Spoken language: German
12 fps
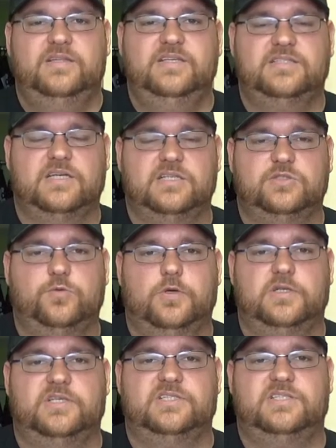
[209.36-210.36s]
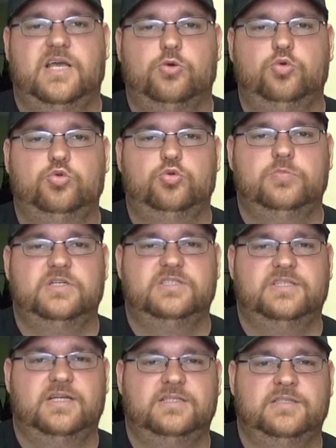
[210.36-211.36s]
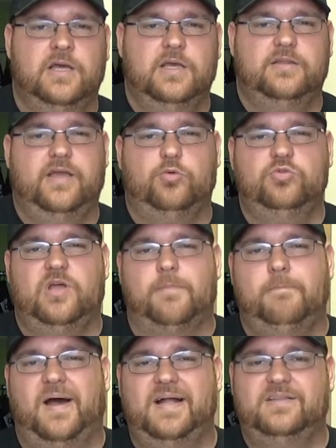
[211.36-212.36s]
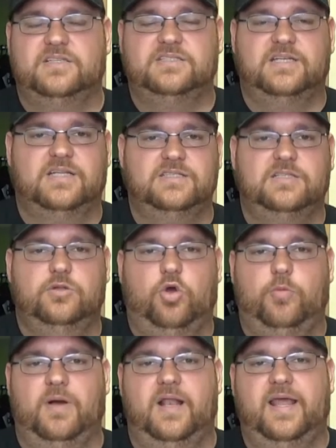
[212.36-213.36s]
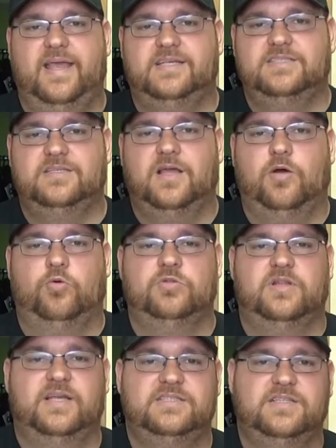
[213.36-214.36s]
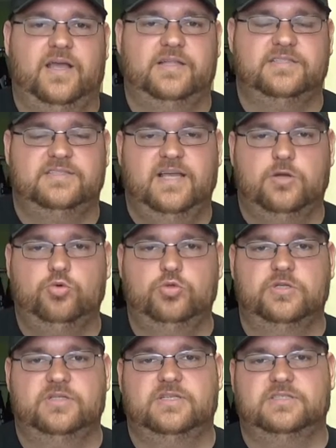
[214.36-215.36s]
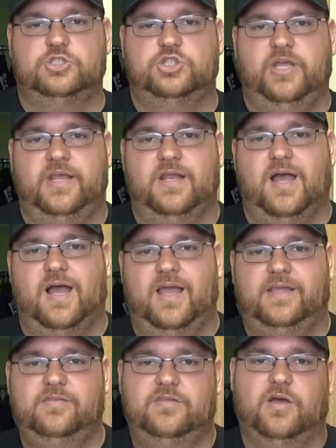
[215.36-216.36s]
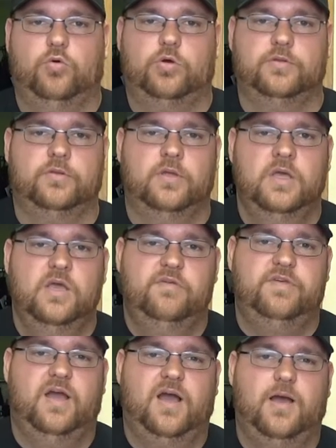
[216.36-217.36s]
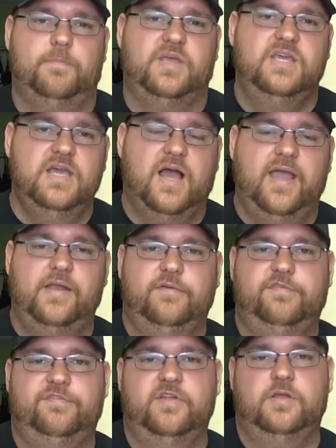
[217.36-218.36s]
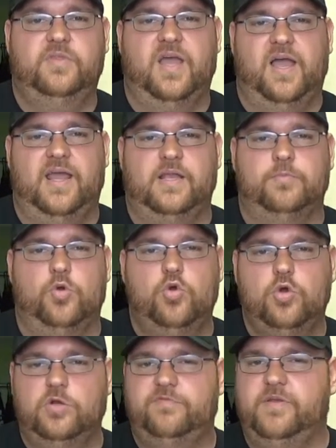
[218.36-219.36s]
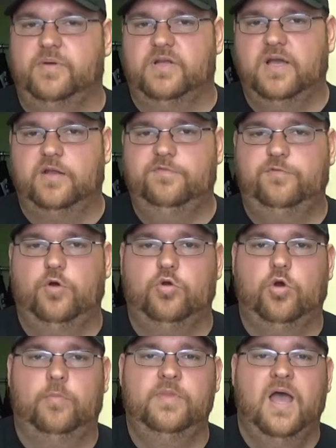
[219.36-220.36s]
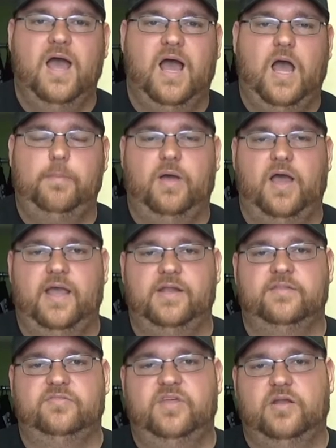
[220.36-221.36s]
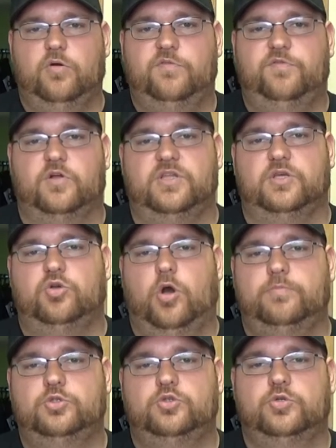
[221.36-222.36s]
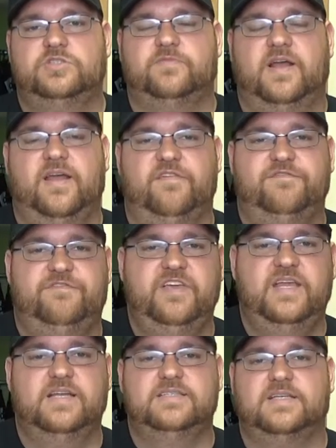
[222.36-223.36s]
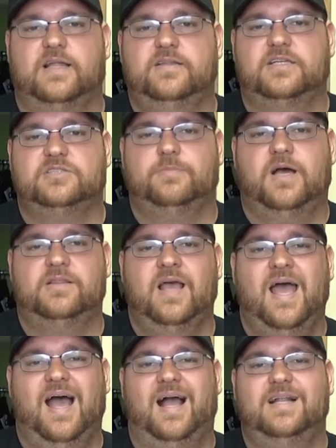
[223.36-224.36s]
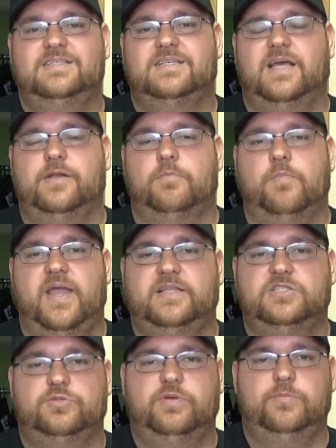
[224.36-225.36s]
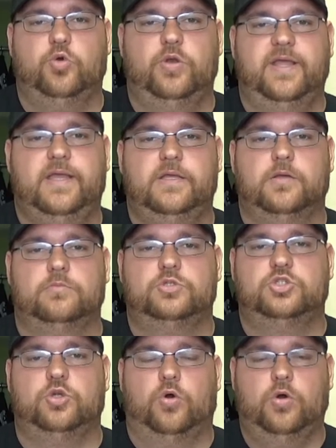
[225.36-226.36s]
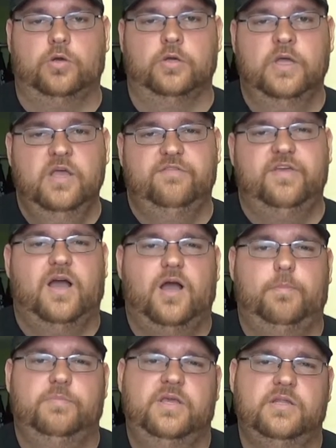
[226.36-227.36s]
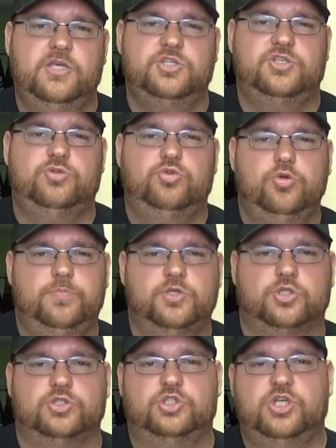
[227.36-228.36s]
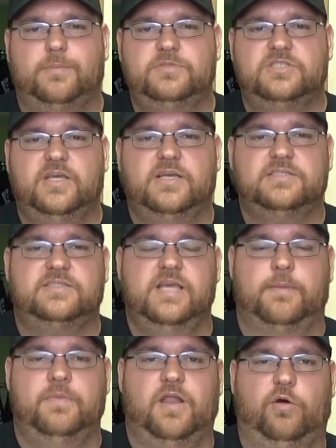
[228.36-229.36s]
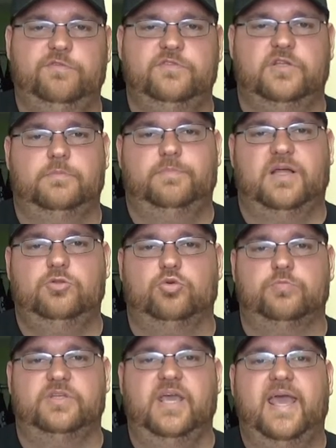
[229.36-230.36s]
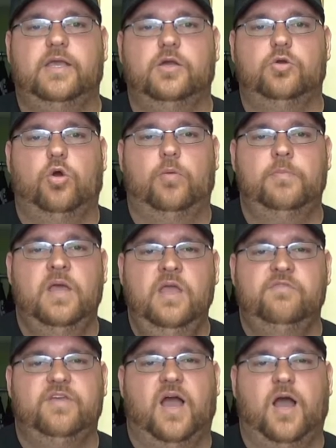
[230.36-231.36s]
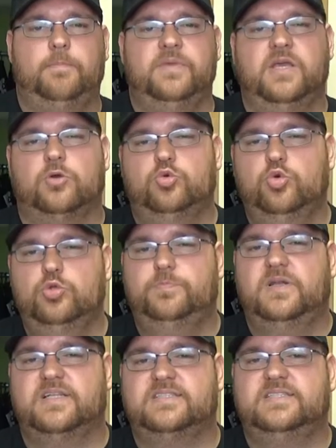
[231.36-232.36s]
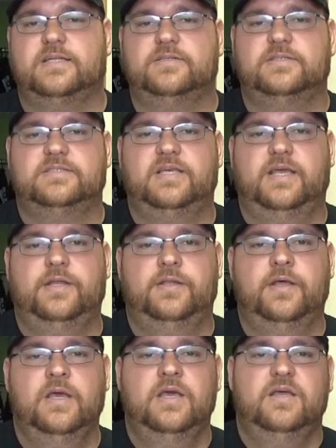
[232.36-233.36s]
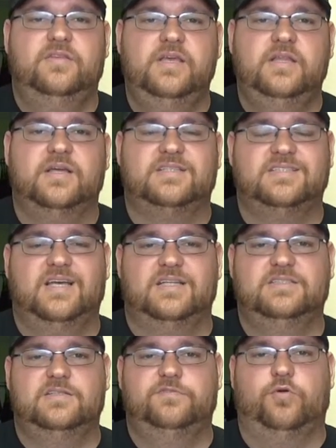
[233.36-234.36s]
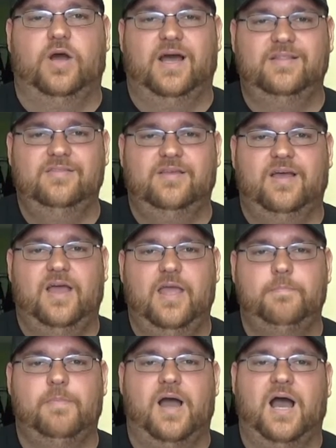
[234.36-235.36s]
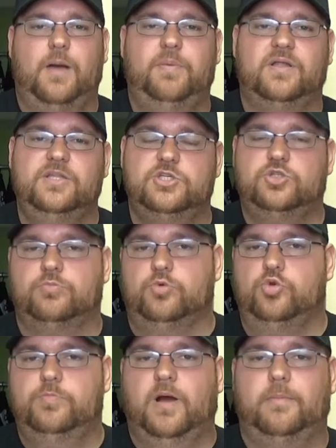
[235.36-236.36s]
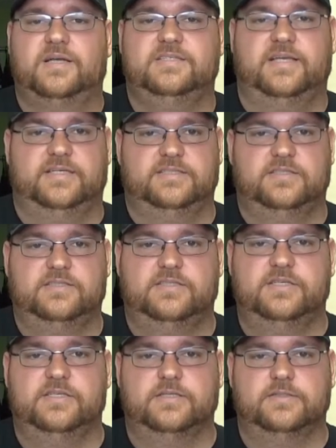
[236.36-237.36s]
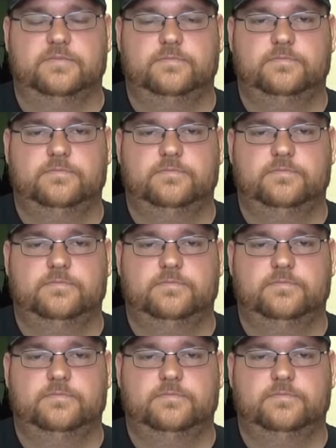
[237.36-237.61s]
Dieser ist wirklich sehr gut umgesetzt. Der untermalt das Ganze nochmal extra und lässt einen sehr gut in das Geschehen eintauchen brauchen. Wir haben hier einen Film, der einem irgendwie bekannt vorkommt, aber einen dennoch vor den Kopf stößt, weil er vieles anders macht als seine Mainstream-Kollegen im Genre. Wir haben hier nicht die typischen Jumpscares, die am laufenden Band um die Ecke kommen. Wir haben hier gut platzierte Szenen, die das Ganze vorantreiben, aber nicht im Übermaß existieren.